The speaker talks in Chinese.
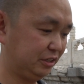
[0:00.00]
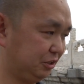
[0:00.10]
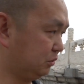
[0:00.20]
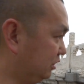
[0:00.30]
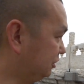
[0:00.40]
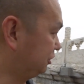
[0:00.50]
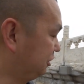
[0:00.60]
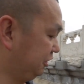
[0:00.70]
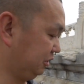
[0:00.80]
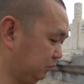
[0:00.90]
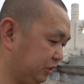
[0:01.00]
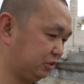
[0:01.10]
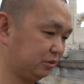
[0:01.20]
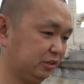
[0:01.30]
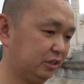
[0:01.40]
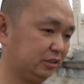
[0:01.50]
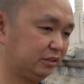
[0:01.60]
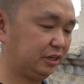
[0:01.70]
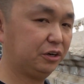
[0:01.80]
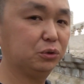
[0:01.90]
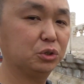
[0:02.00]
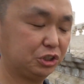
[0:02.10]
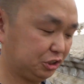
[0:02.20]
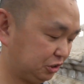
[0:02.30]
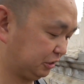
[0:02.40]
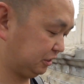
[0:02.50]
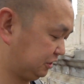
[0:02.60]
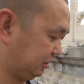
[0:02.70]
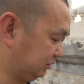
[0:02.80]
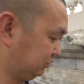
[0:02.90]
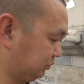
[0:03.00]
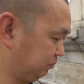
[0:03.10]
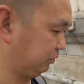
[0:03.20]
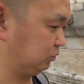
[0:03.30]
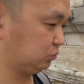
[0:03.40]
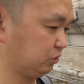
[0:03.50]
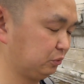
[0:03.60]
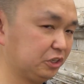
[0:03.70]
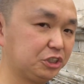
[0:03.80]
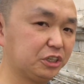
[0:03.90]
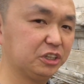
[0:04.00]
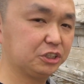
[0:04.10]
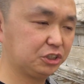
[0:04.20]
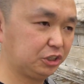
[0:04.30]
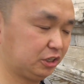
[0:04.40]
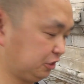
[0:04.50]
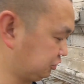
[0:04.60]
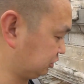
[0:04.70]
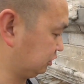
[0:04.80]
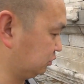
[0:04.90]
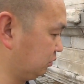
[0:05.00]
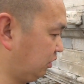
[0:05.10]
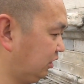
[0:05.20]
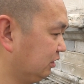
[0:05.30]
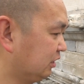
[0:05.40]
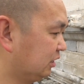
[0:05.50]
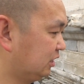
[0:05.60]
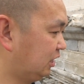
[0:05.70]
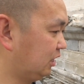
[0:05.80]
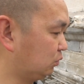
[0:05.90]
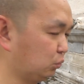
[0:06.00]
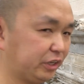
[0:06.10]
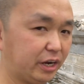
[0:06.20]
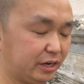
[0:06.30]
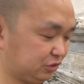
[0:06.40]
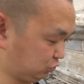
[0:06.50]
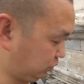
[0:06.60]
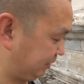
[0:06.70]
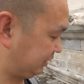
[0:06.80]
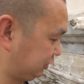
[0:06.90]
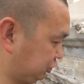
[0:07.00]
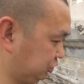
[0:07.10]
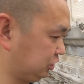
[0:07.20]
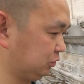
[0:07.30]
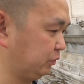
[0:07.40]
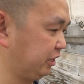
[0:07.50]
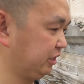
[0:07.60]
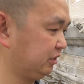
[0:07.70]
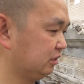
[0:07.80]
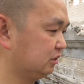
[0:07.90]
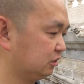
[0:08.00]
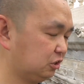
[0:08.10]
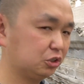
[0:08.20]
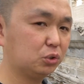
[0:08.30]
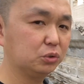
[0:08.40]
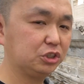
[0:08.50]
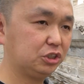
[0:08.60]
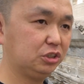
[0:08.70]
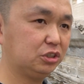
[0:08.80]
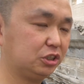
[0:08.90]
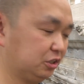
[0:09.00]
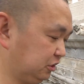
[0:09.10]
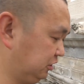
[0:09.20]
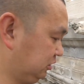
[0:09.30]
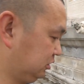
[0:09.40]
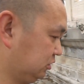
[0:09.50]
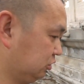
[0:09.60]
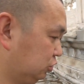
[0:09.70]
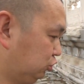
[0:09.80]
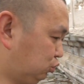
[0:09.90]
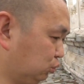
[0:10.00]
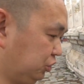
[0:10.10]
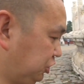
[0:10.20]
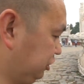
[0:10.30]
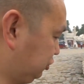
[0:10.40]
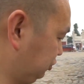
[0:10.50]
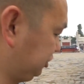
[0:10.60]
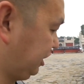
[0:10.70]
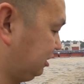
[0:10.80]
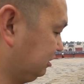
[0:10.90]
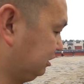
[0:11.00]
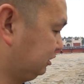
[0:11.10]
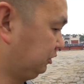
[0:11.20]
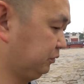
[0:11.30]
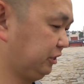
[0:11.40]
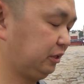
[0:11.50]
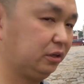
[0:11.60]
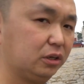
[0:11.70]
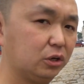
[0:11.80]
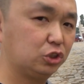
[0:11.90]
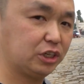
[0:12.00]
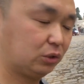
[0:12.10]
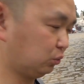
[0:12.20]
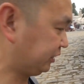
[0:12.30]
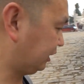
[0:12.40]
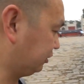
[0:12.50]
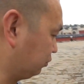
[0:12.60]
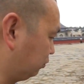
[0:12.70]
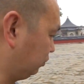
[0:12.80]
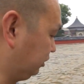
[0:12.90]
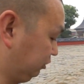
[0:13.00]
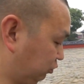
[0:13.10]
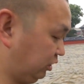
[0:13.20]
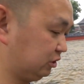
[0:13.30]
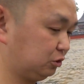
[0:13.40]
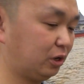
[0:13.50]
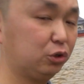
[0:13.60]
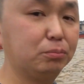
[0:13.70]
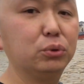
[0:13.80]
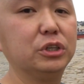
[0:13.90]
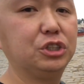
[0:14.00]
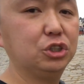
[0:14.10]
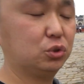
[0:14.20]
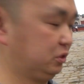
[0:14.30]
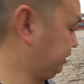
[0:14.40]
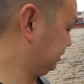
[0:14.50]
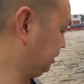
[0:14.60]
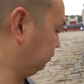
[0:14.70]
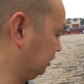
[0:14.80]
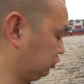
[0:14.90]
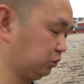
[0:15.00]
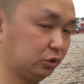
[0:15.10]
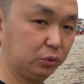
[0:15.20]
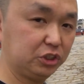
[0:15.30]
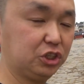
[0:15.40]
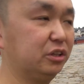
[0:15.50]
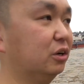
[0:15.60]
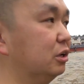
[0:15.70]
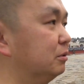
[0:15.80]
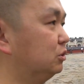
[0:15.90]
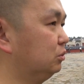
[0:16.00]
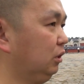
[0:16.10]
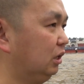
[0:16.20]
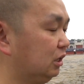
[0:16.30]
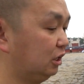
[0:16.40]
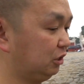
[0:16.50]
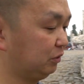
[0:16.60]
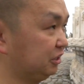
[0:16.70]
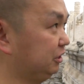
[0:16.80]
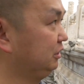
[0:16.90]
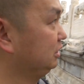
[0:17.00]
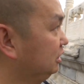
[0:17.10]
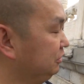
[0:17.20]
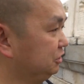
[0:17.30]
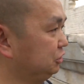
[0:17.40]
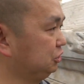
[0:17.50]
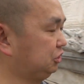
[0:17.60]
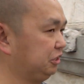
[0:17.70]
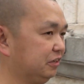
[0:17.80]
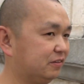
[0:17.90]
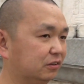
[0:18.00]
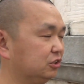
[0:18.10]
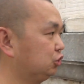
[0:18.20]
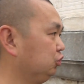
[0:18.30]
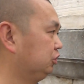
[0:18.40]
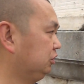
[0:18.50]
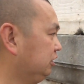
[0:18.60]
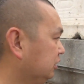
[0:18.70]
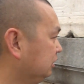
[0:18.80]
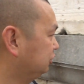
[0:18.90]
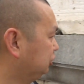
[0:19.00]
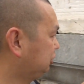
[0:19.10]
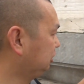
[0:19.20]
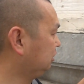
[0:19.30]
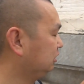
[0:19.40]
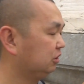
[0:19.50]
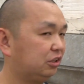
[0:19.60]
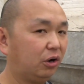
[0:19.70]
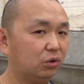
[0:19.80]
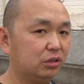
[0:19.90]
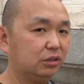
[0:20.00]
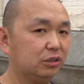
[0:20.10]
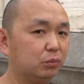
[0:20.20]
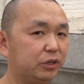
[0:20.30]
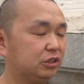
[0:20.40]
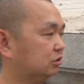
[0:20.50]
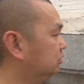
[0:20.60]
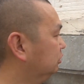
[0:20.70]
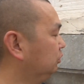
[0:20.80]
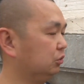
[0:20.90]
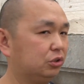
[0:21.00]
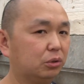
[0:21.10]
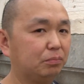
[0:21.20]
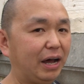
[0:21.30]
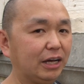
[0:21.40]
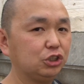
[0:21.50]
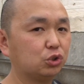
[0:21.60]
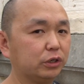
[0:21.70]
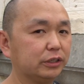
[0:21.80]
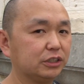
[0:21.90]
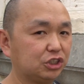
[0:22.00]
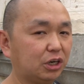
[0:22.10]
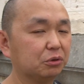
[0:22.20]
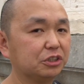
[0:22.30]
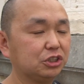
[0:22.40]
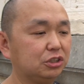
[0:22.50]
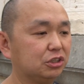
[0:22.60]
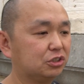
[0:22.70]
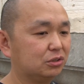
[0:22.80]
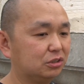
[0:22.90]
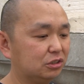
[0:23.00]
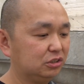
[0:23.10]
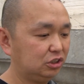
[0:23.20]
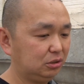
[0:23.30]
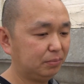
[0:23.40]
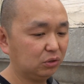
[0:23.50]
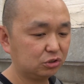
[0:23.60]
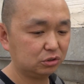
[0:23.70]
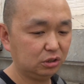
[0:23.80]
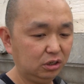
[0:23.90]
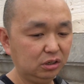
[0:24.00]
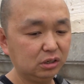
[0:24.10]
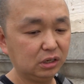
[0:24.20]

这块起天的位置呢，它有很多细节的讲究，比如说原先的这些历史的砖块，古代人就会把它设计为各种细节的注意事项，因为下多大的雨，最好这块都不会积水啊，我想水都会渗到里边去。另外呢，刚才这是个叠层的设计，这些雕刻的位置都有这种排水的小的细节设计，既保持了